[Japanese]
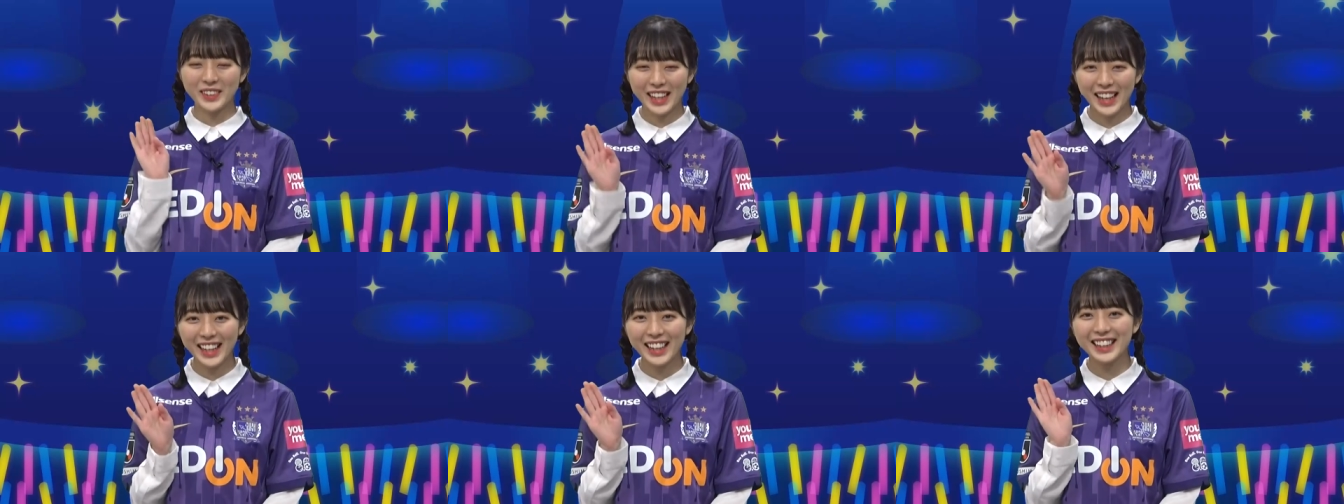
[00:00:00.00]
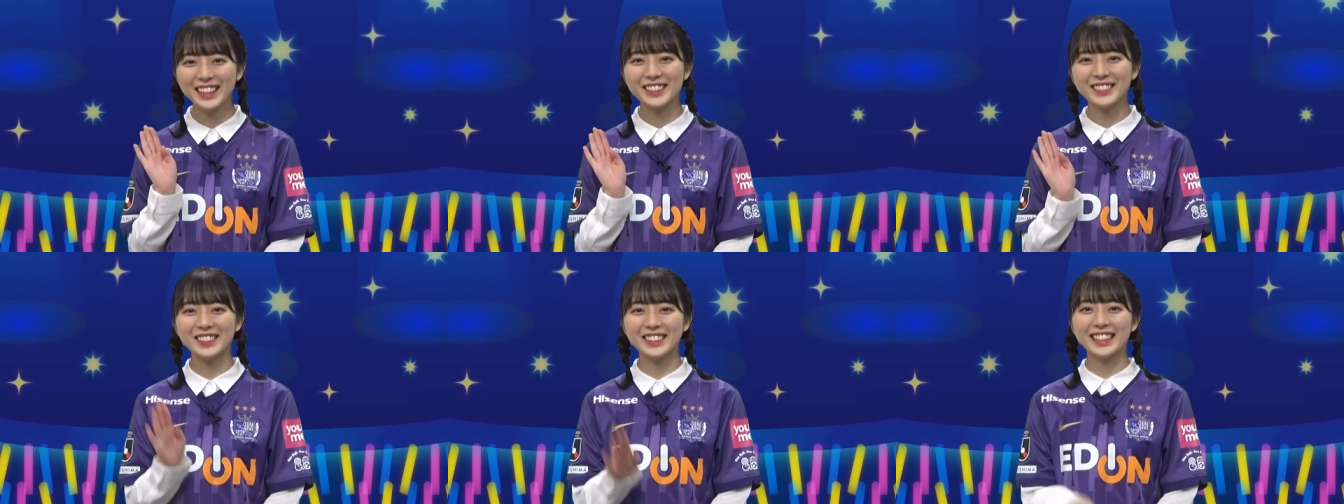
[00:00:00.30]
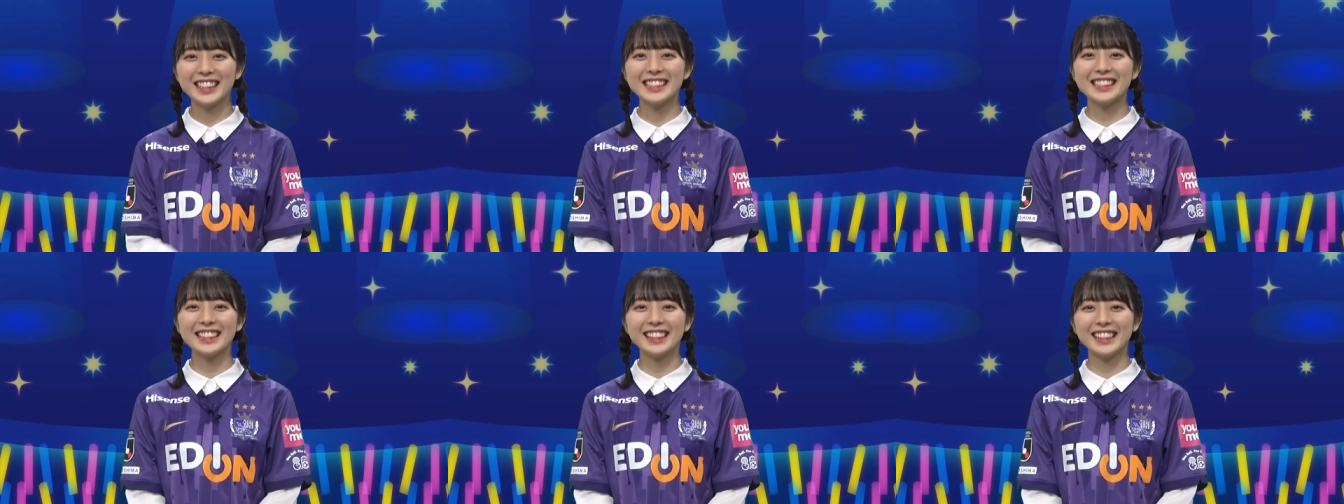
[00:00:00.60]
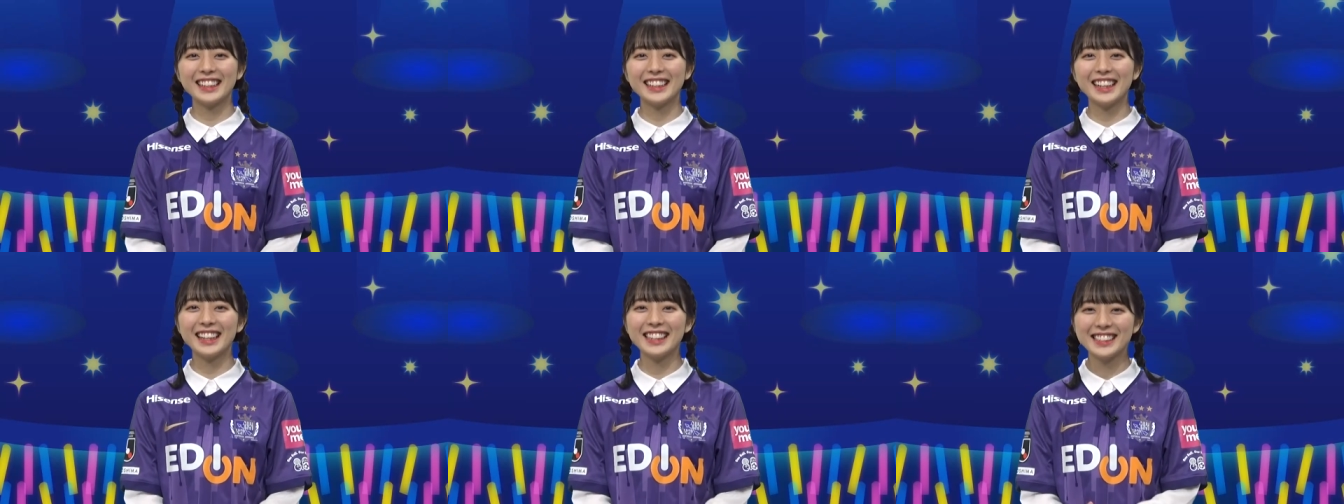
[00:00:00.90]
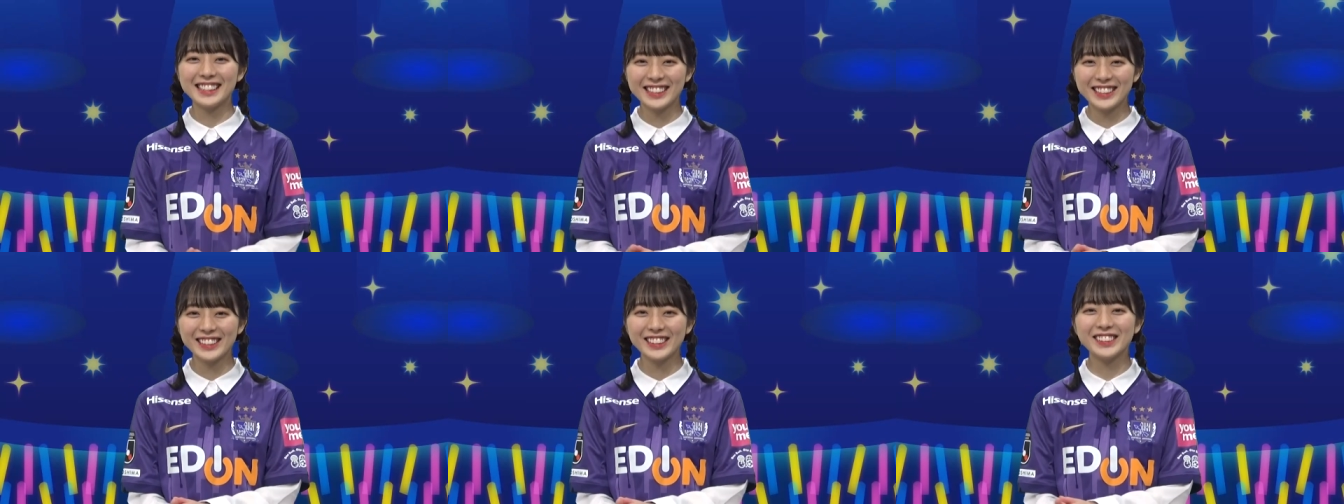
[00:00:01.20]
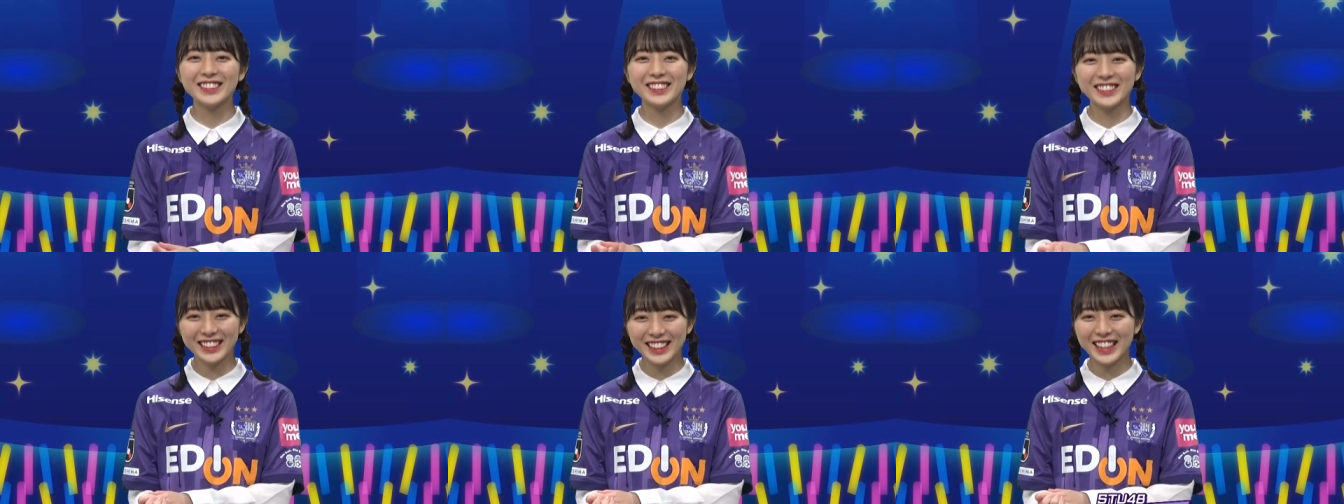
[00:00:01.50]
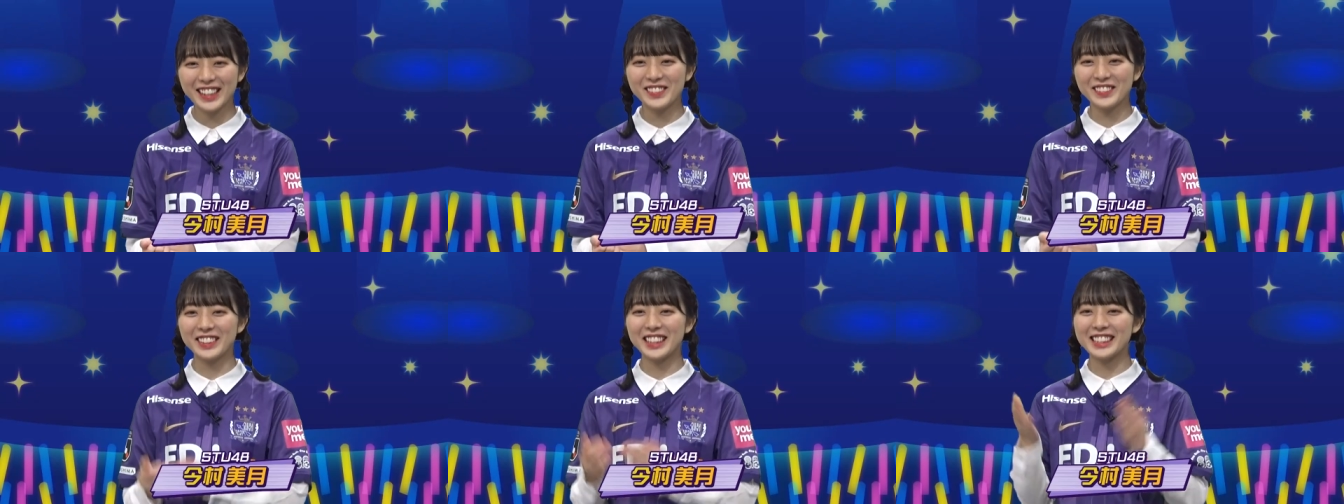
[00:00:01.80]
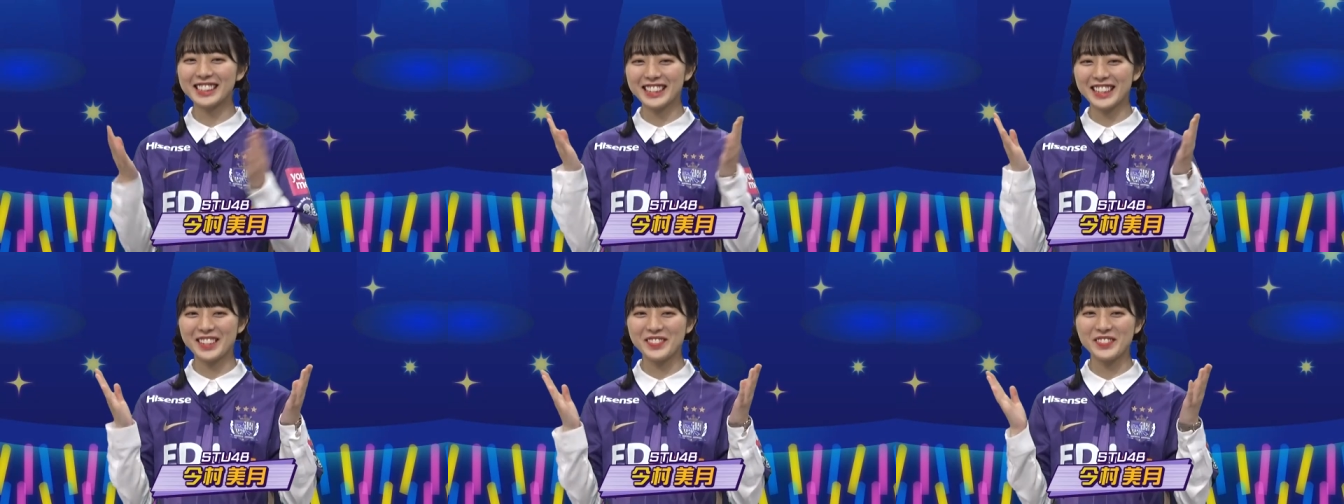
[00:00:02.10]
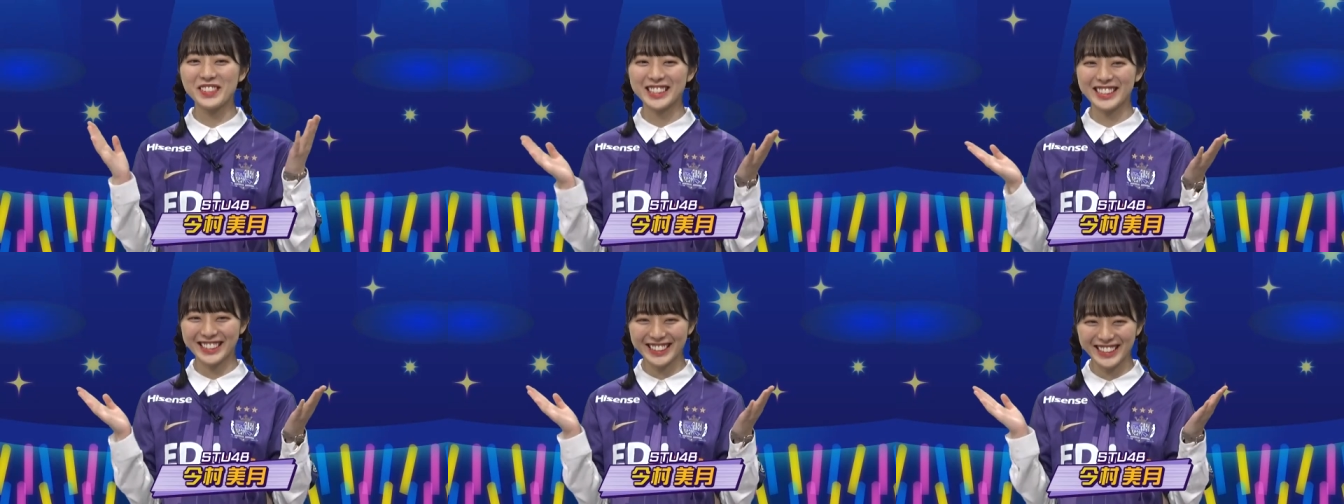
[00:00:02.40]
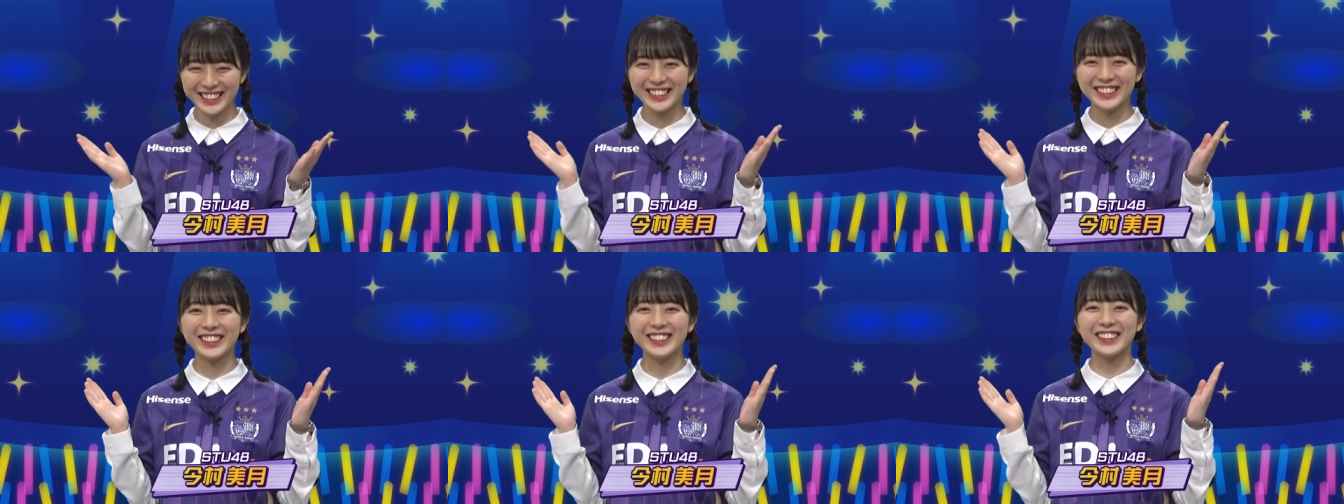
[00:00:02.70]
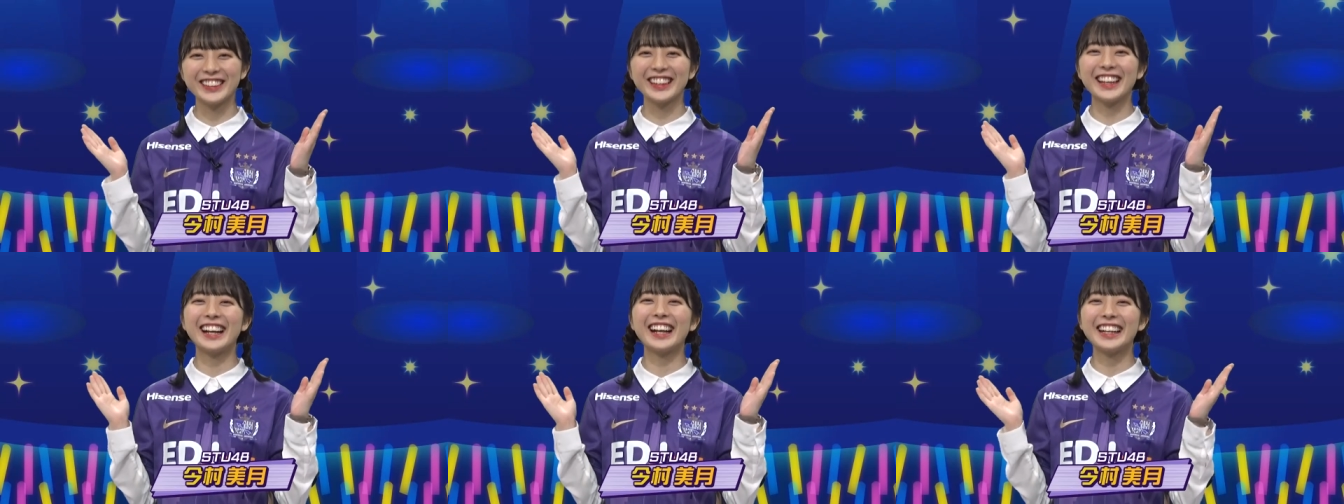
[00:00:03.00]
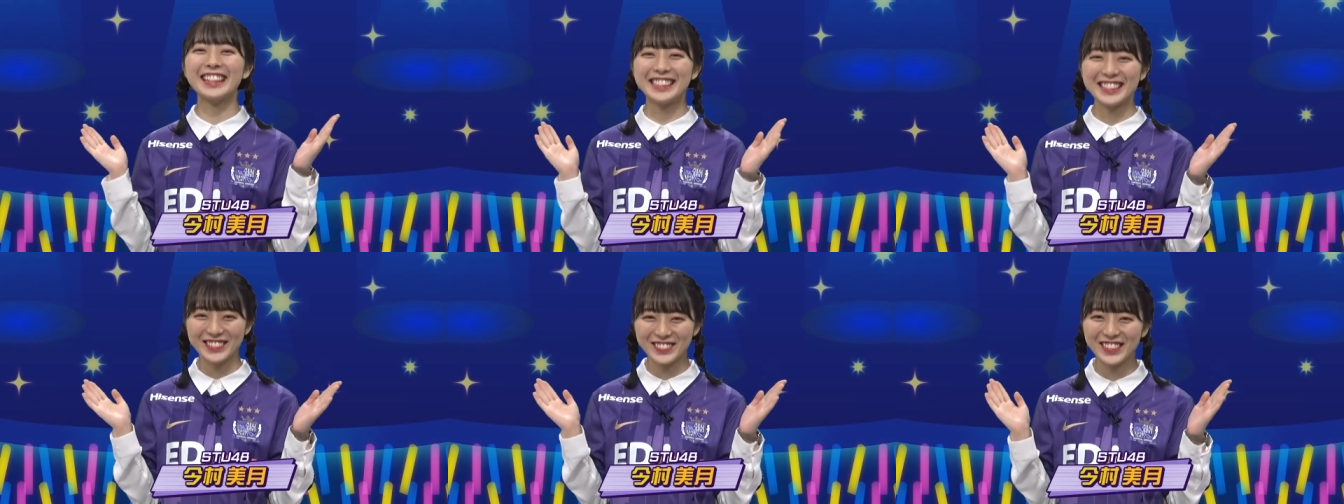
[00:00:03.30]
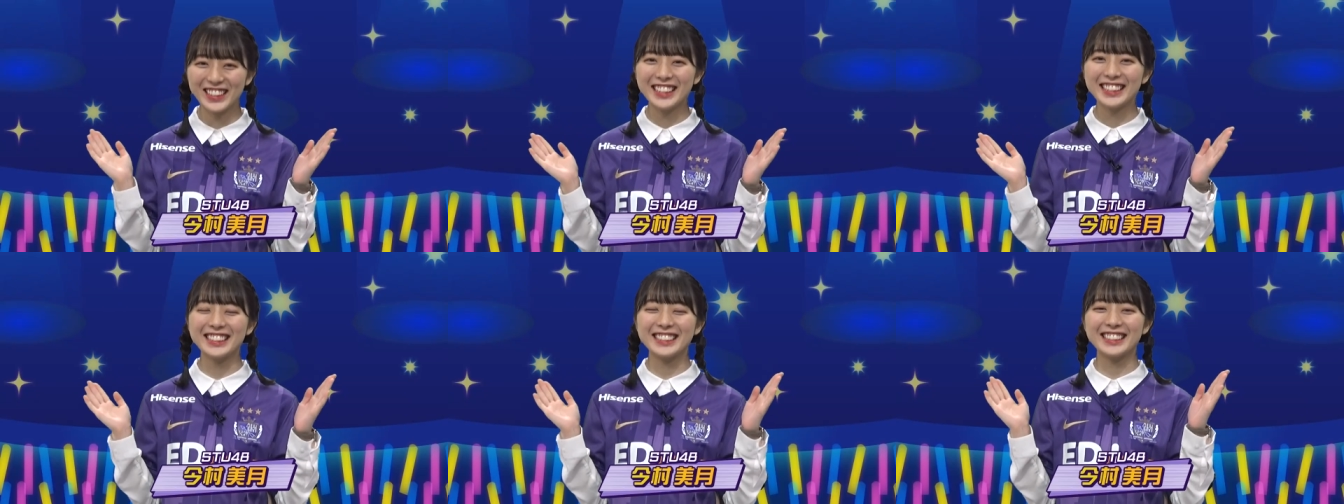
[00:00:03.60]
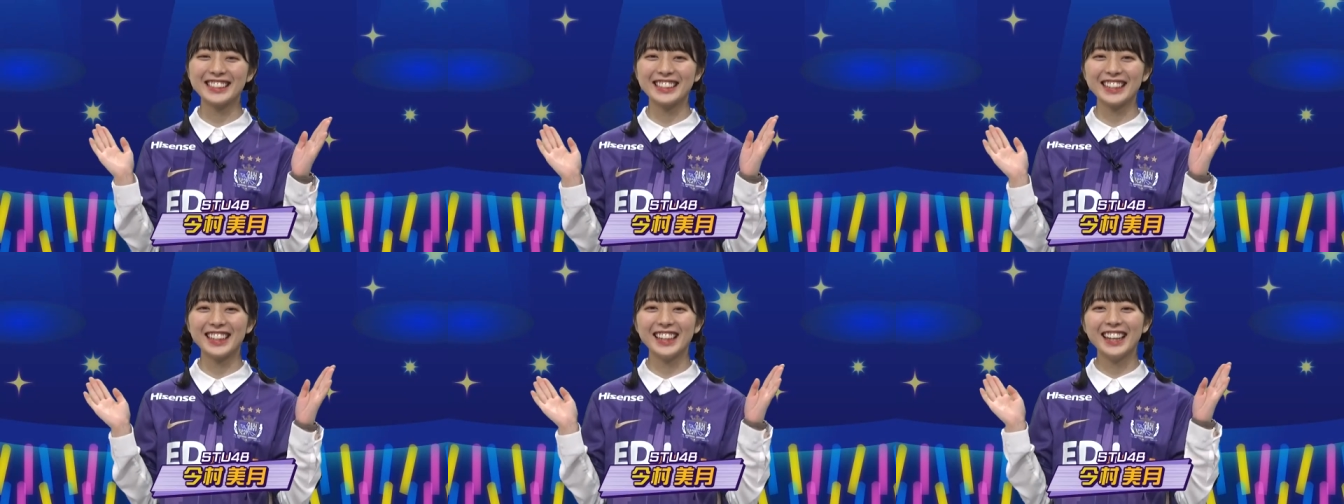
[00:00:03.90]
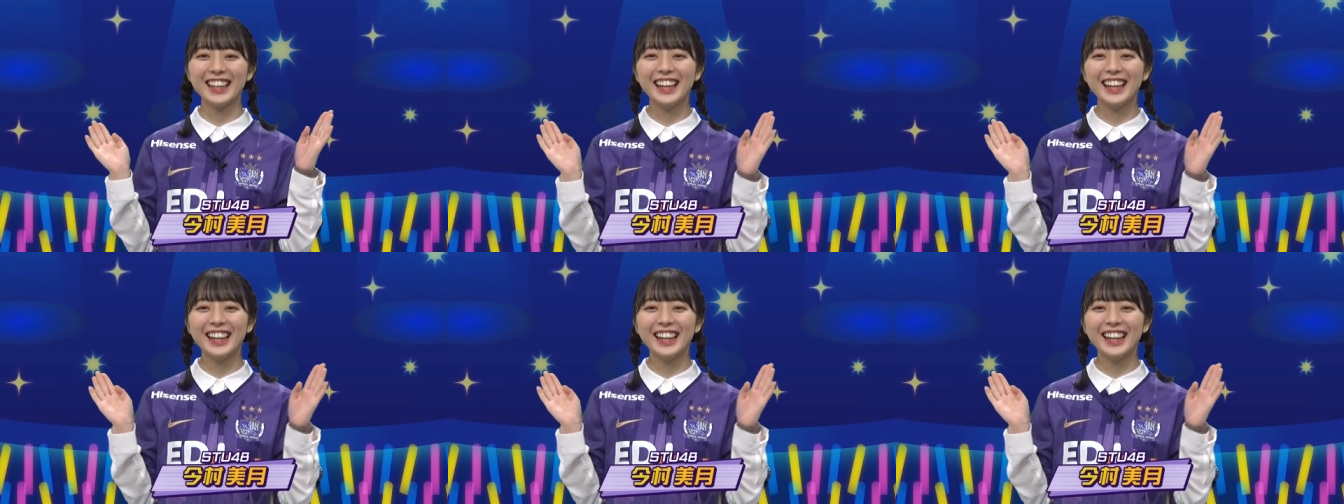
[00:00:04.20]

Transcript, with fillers: はい私がナイストゥって言ったら皆さんみちゅーとお願いします、